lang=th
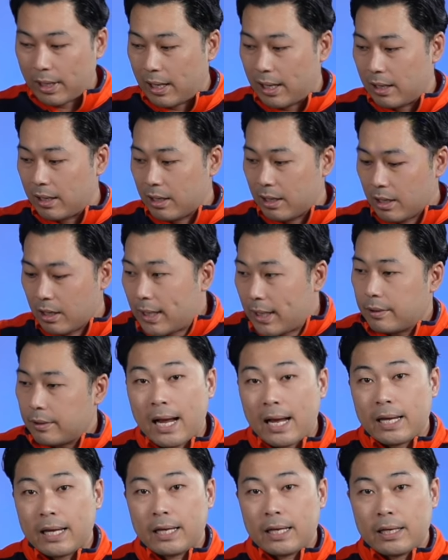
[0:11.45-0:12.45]
วิวนะฮะพี่
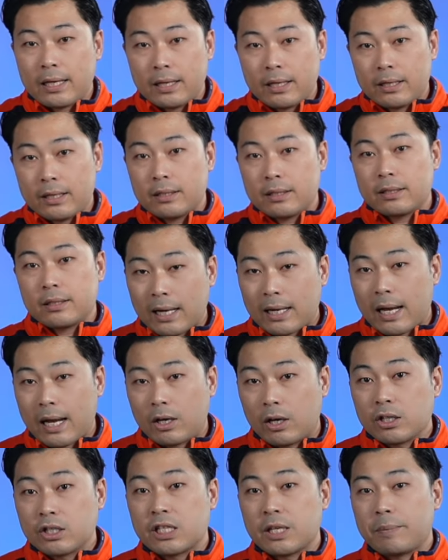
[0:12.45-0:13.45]
ได้ Shark
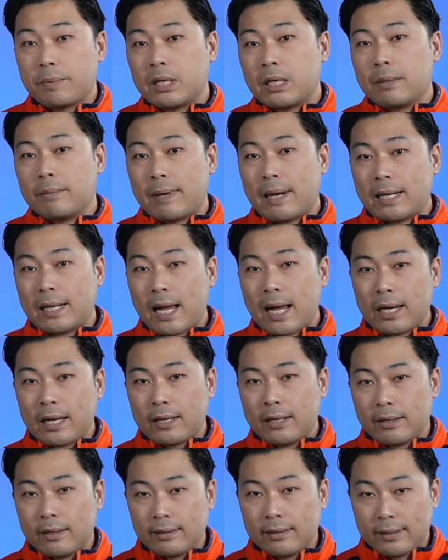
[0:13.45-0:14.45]
Aeron GP มา
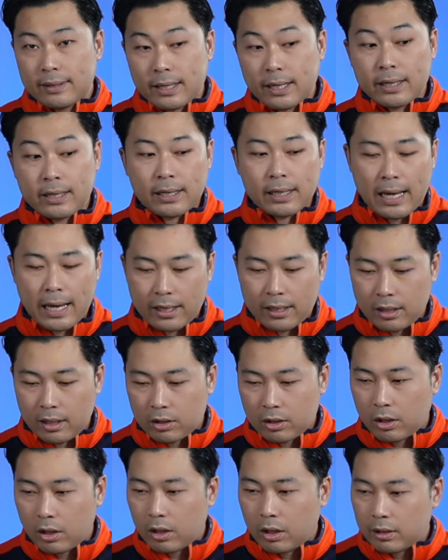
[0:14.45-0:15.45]
ได้เดือนละ
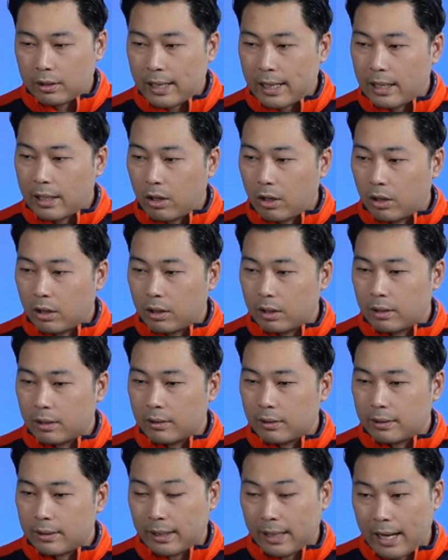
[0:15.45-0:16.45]
แล้วก็ได้ลอง
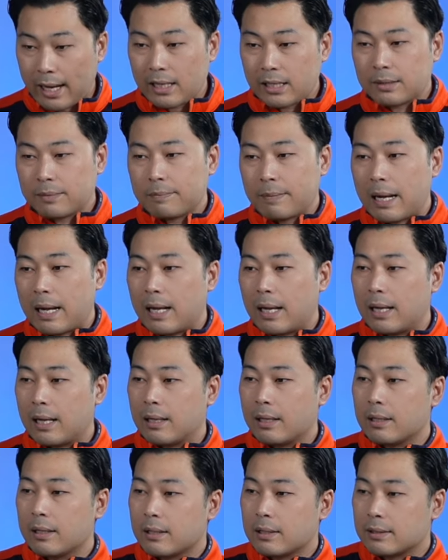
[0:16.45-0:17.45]
ขี่เทสมา
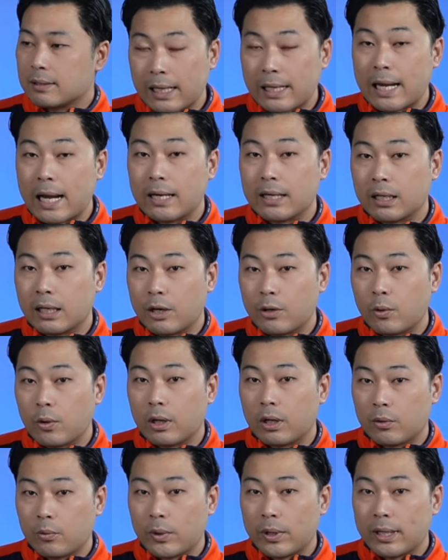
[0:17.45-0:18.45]
สักระยะนึง
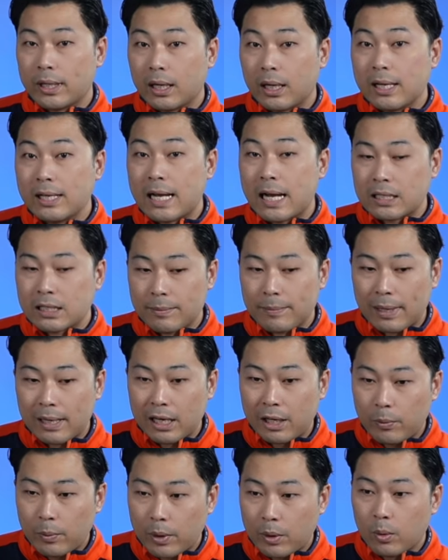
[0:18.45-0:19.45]
ด้วยวันนี้ก็เลยอยากจะ
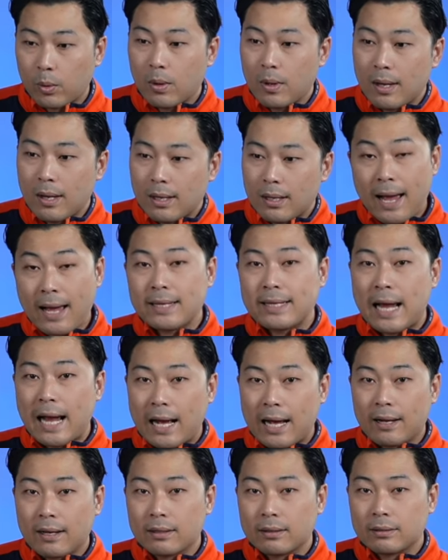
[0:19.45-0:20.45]
มารีวิว5อ
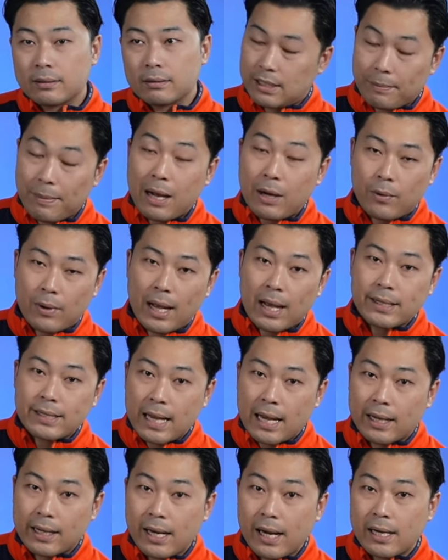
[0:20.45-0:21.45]
ย่างหรืออาจจะมากกว่า
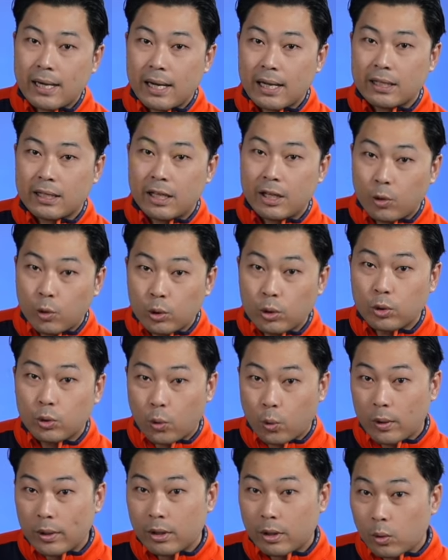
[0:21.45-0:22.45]
5อย่างก็ได้นะที่คุณ
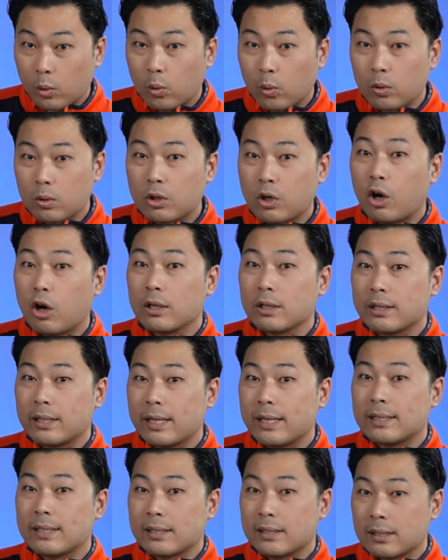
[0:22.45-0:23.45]
ควรรู้ก่อน
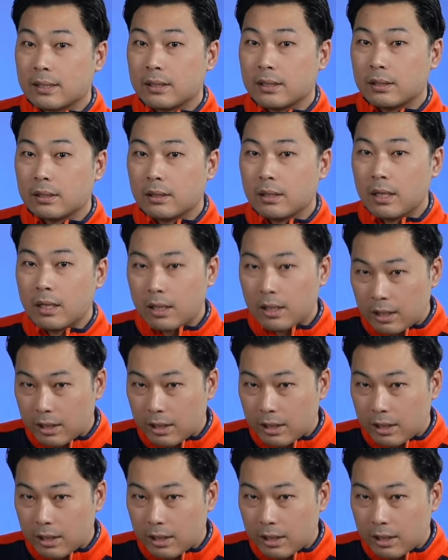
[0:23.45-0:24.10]
ที่จะซื้อ